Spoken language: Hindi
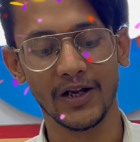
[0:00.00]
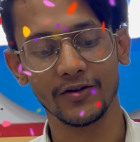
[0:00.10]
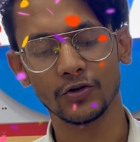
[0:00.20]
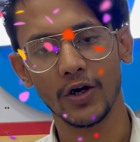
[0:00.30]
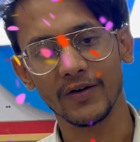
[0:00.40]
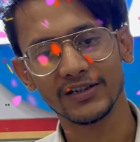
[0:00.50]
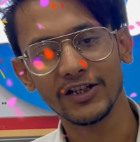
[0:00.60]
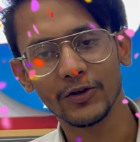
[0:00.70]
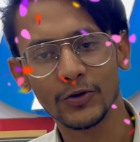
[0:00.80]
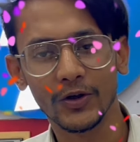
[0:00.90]
प्रियांशु
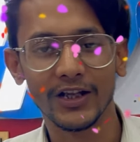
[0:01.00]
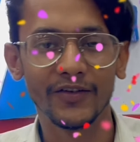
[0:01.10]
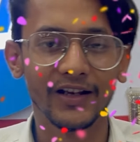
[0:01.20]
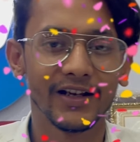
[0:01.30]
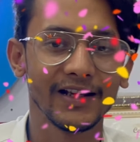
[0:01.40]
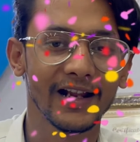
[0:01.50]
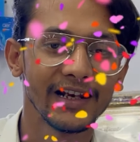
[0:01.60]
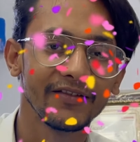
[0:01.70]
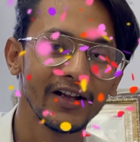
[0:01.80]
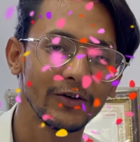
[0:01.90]
अवस्थी को जो किदवैना के
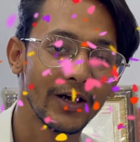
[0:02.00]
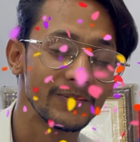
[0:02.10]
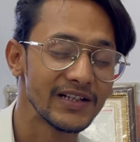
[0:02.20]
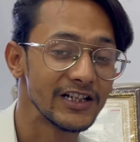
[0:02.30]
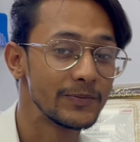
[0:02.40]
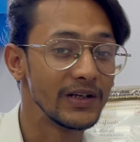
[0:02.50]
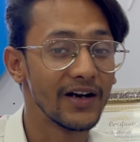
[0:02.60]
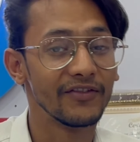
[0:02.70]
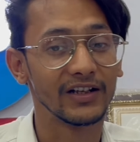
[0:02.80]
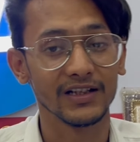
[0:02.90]
रहने वाले उन्होंने हमसे एचपी
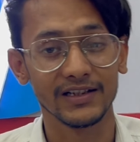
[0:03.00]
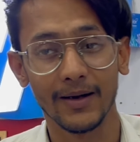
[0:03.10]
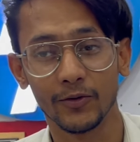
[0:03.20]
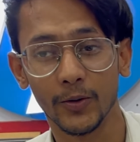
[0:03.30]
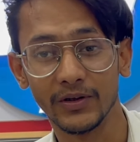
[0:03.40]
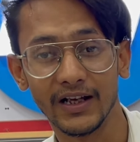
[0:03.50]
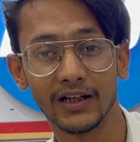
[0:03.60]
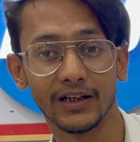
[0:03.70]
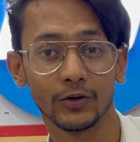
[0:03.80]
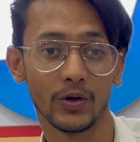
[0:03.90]
का विक्टस लैपटॉप
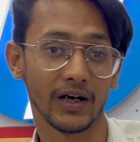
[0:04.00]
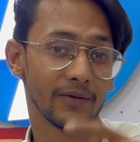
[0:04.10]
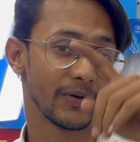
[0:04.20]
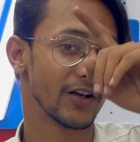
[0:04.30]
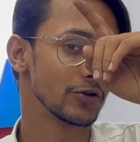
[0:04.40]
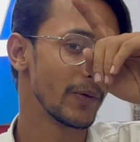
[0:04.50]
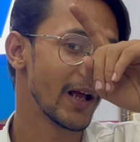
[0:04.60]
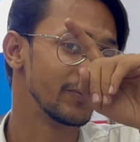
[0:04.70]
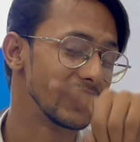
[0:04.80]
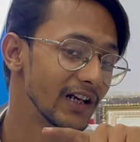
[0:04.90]
लिया था तो अगर प्रियांशु भाई
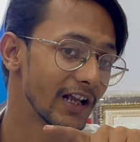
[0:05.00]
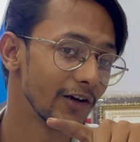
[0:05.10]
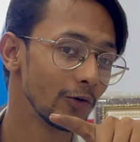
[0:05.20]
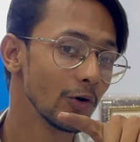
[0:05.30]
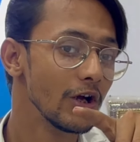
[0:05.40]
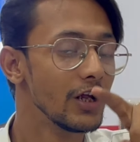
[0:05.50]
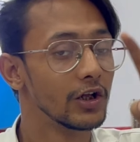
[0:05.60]
आप देख रहे हो